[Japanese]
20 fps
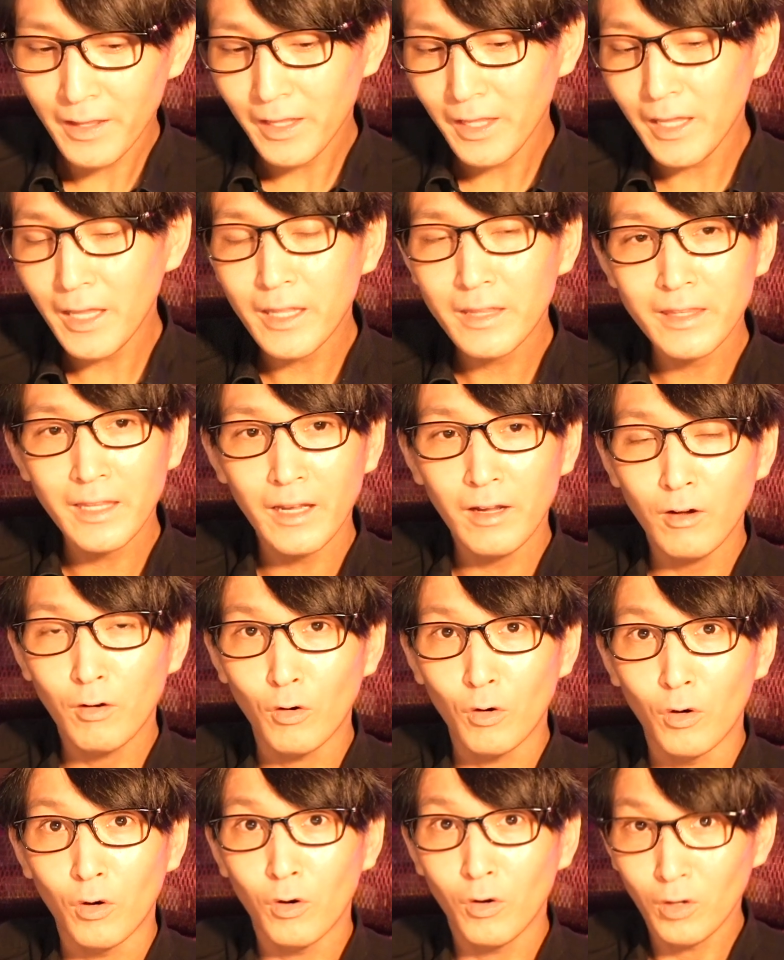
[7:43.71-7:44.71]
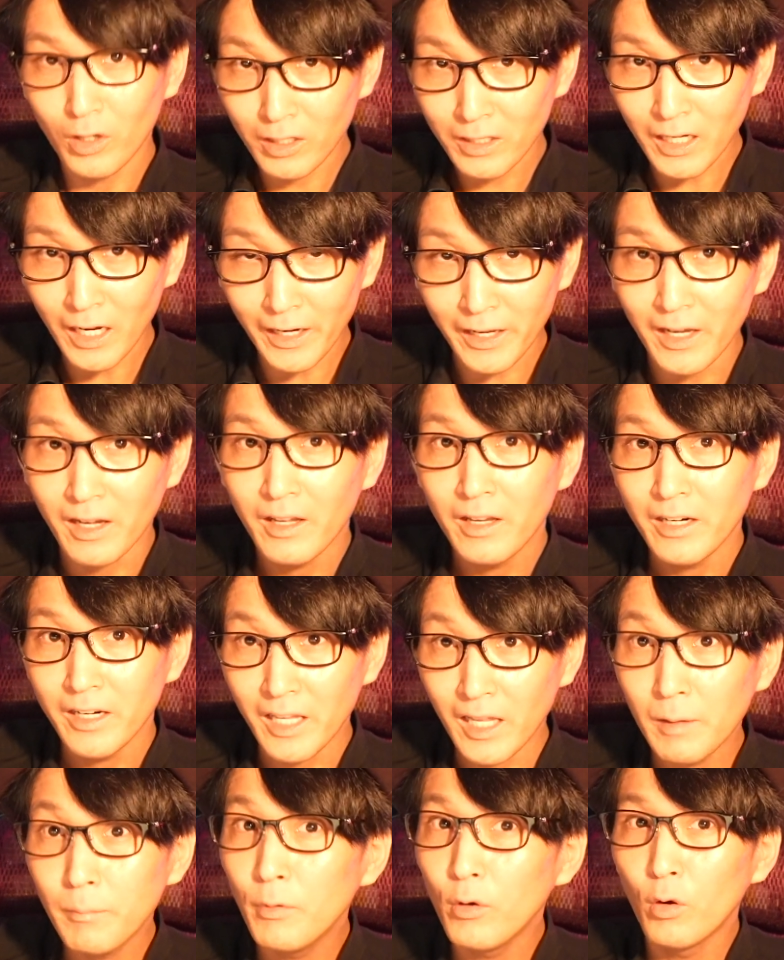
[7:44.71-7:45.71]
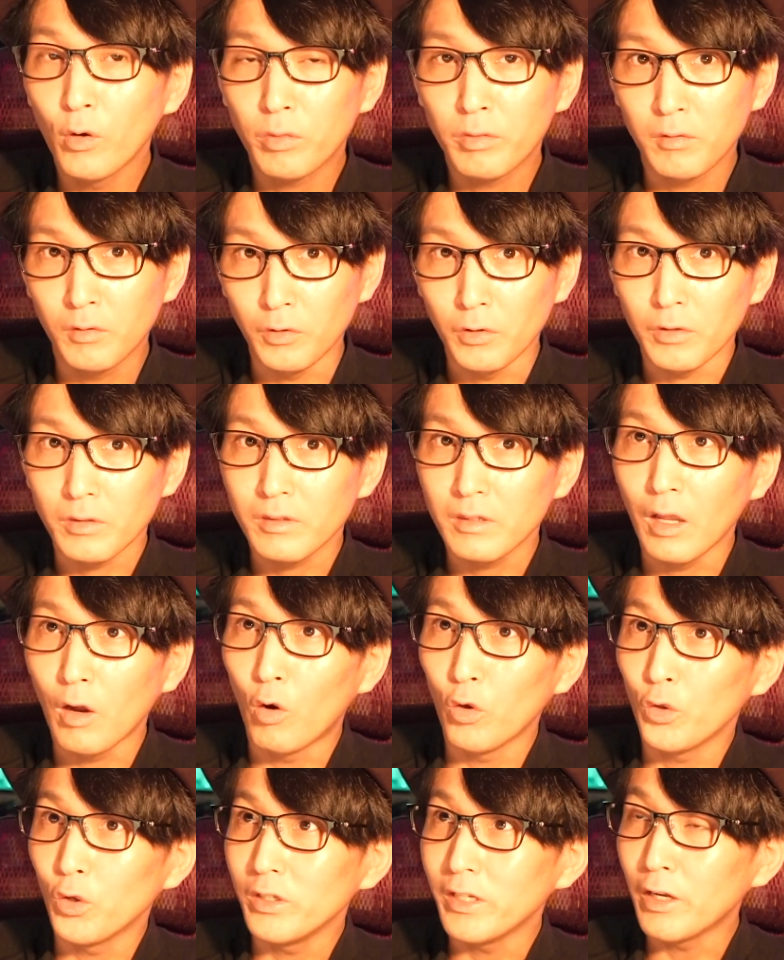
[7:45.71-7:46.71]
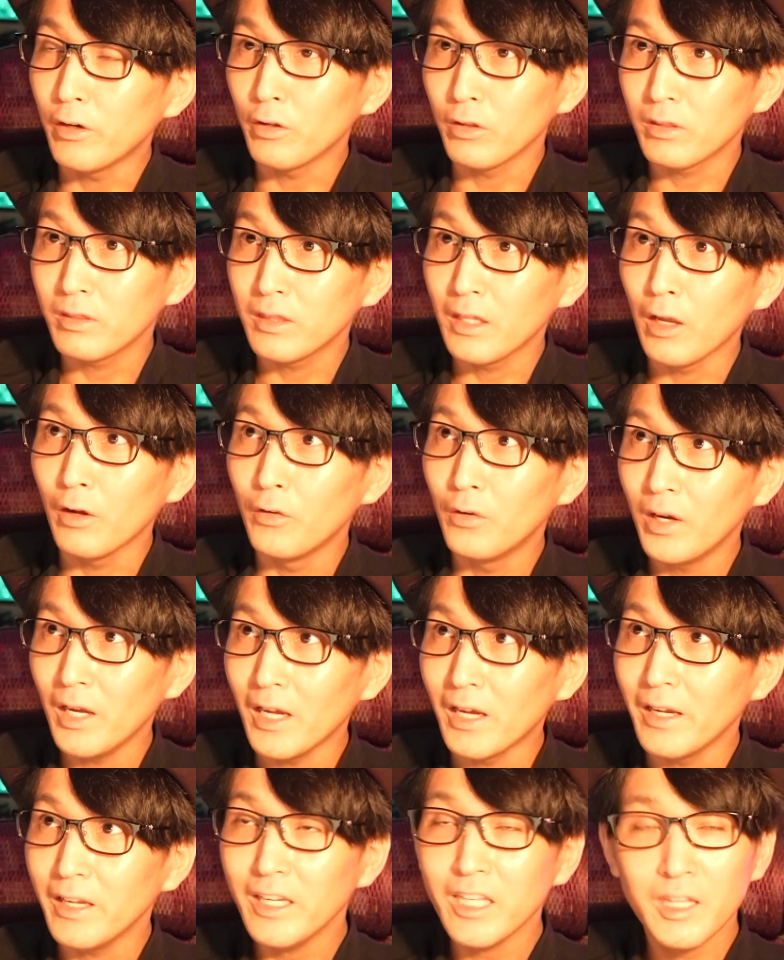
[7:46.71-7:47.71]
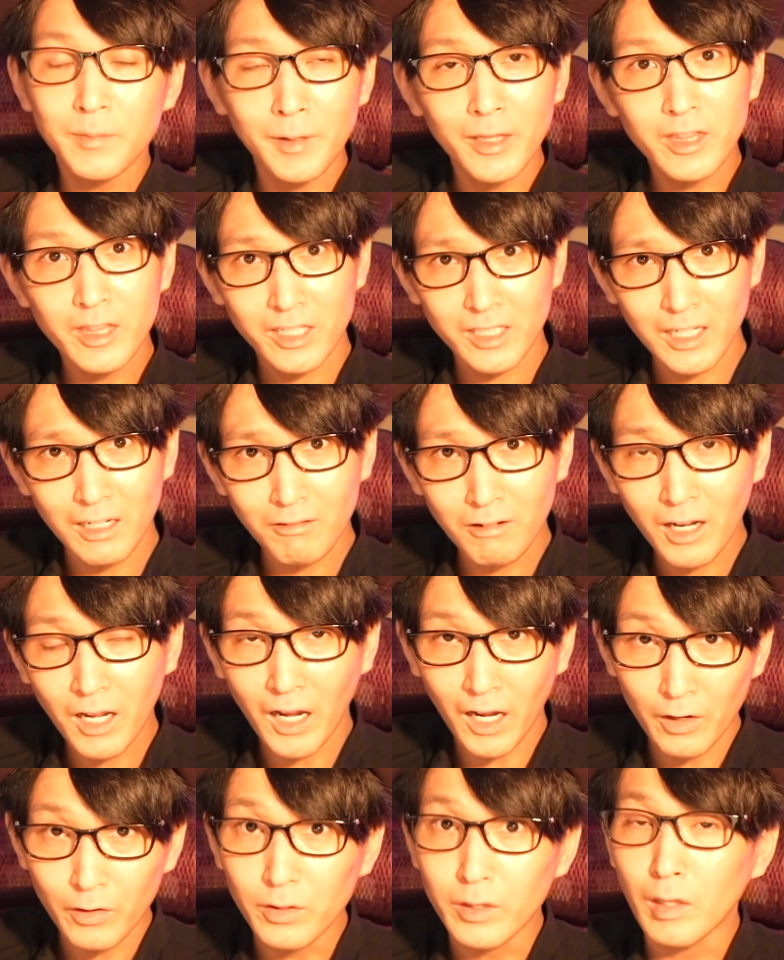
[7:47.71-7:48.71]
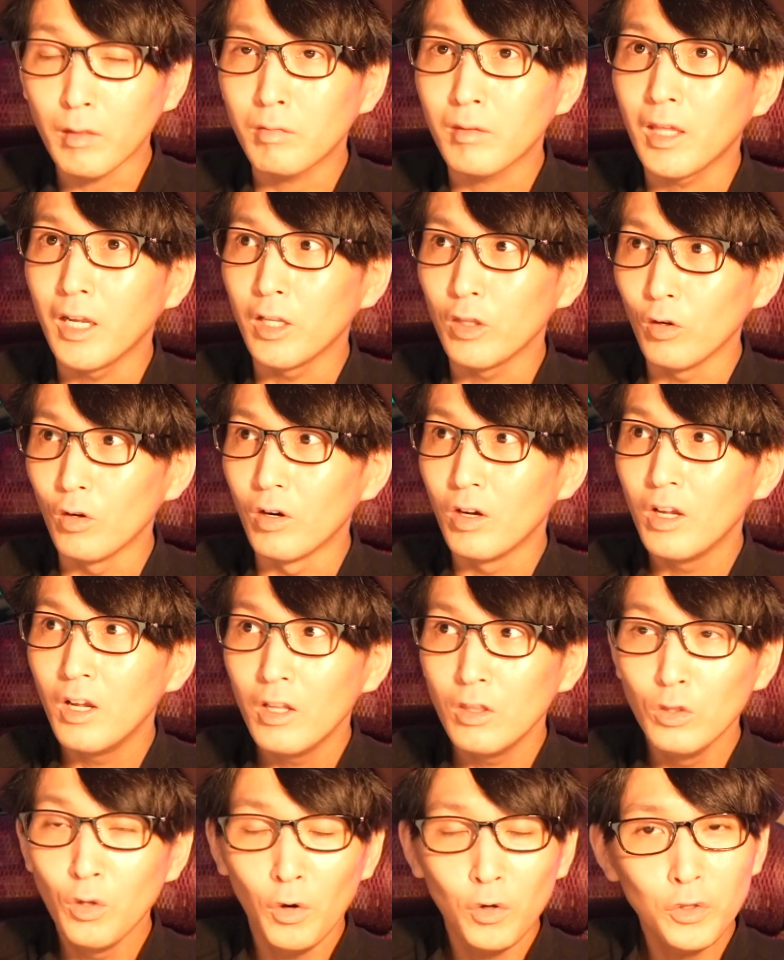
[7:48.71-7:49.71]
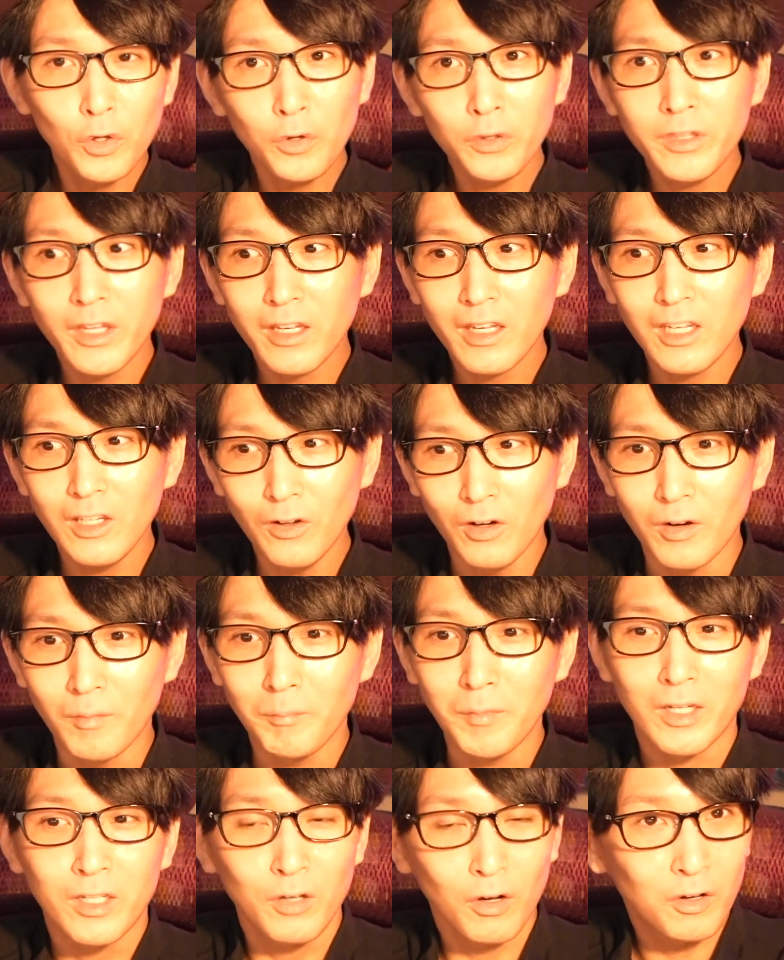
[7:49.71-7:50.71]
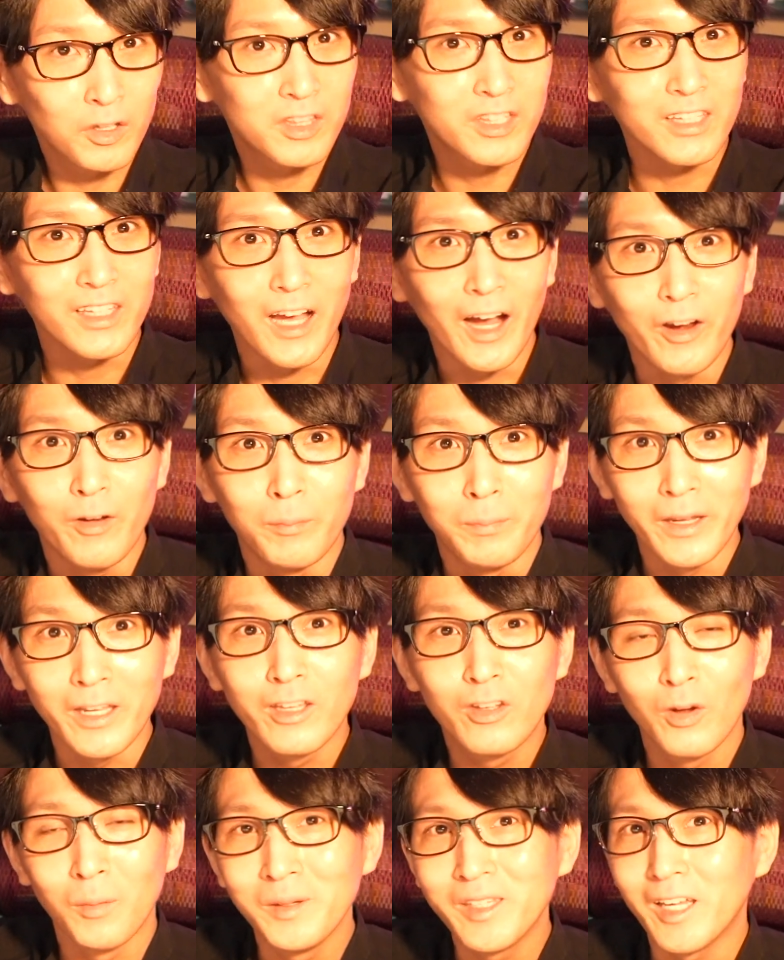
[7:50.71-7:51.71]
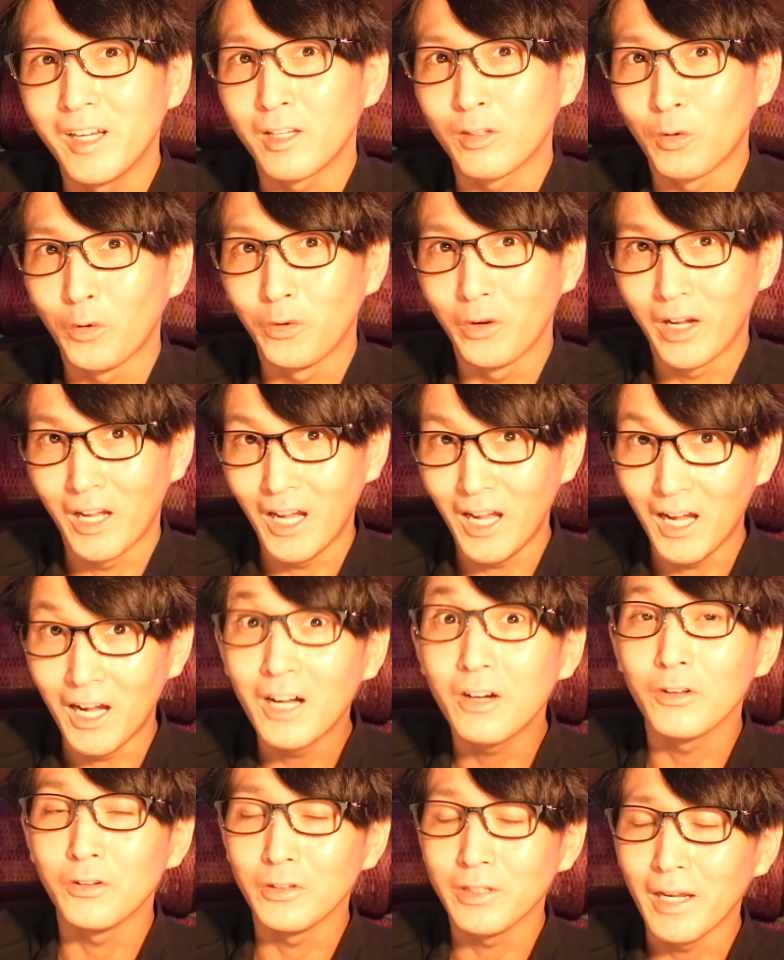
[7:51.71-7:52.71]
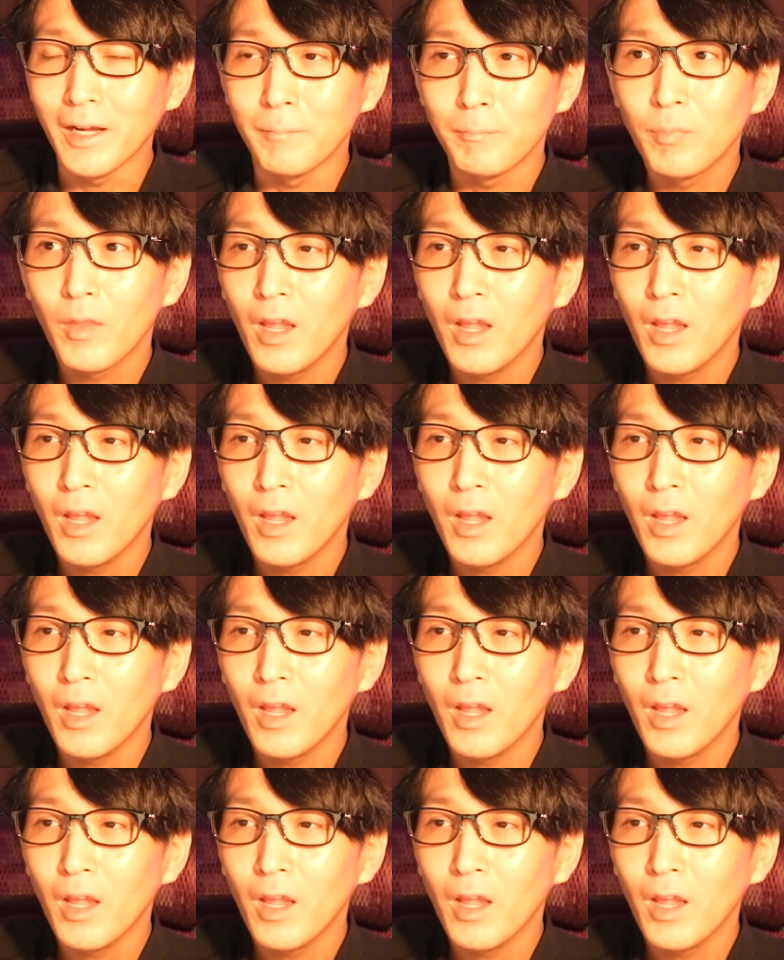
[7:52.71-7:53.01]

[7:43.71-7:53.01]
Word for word: 英単語から例文を作るっていうことをやるっていうのが一番時間はかかるんですけれど能動的の、まあ、極地にある勉強みたいなところがあるので